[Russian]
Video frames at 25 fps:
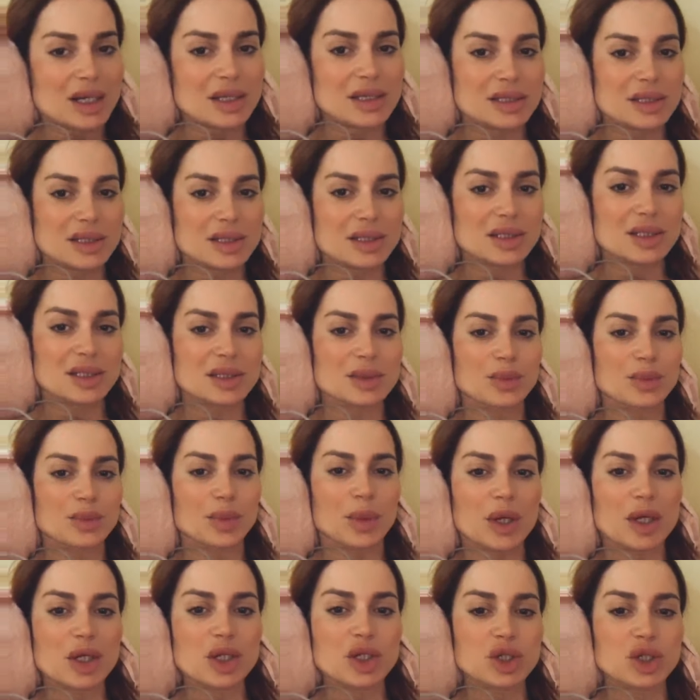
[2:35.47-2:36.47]
Катя с
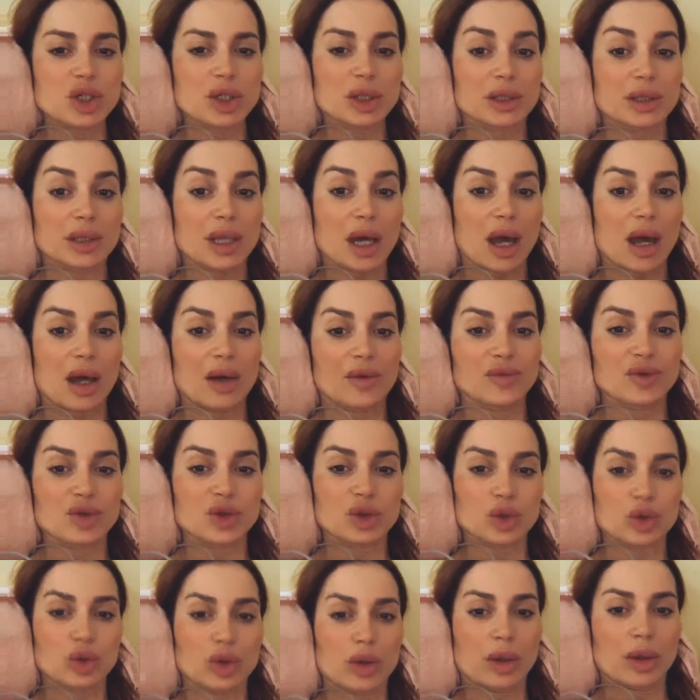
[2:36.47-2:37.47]
Пашей, да,
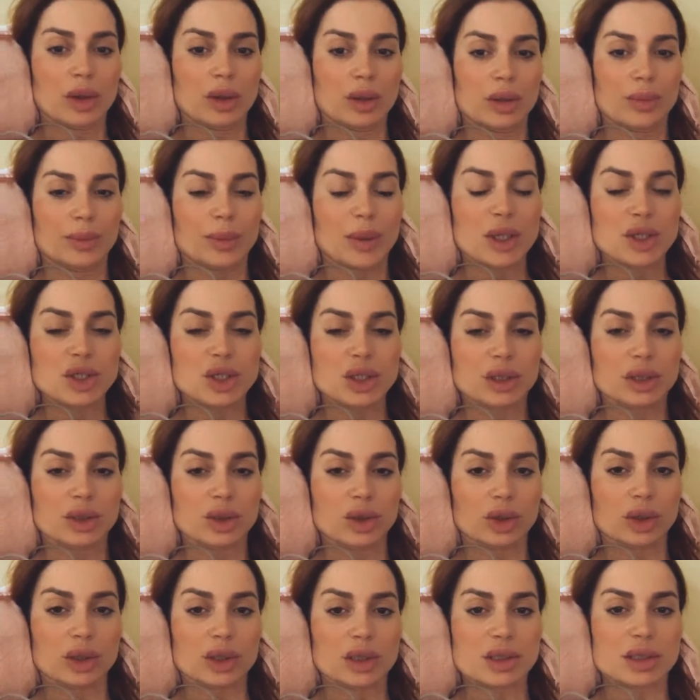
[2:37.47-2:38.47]
все, Паша от
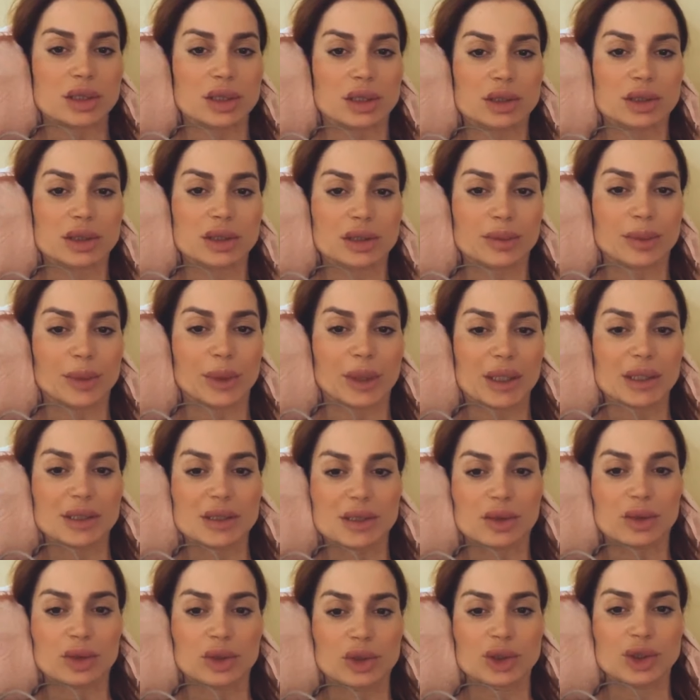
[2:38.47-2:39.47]
нее отказался. Проект
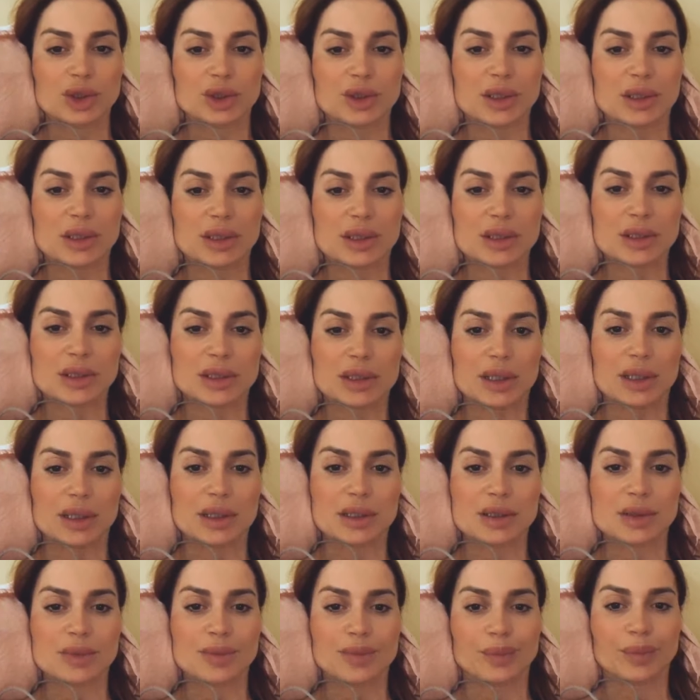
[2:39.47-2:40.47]
закончился, они
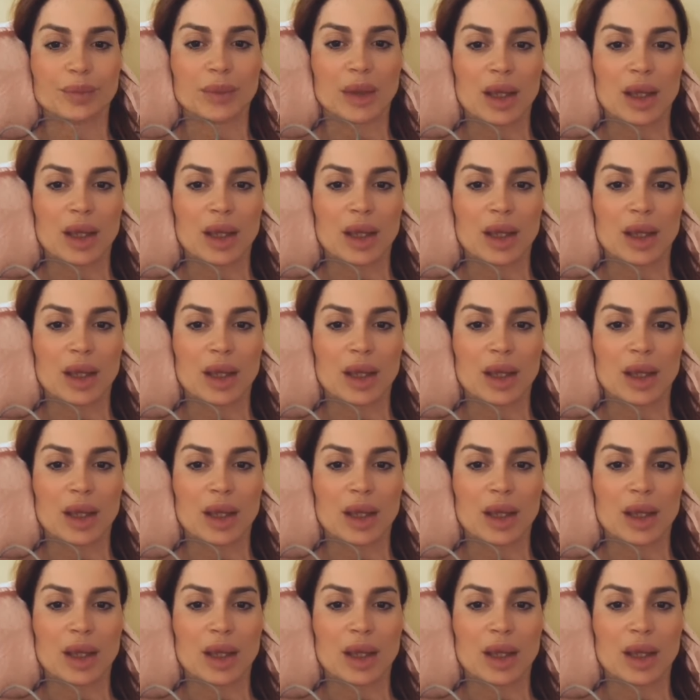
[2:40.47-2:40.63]
расстались.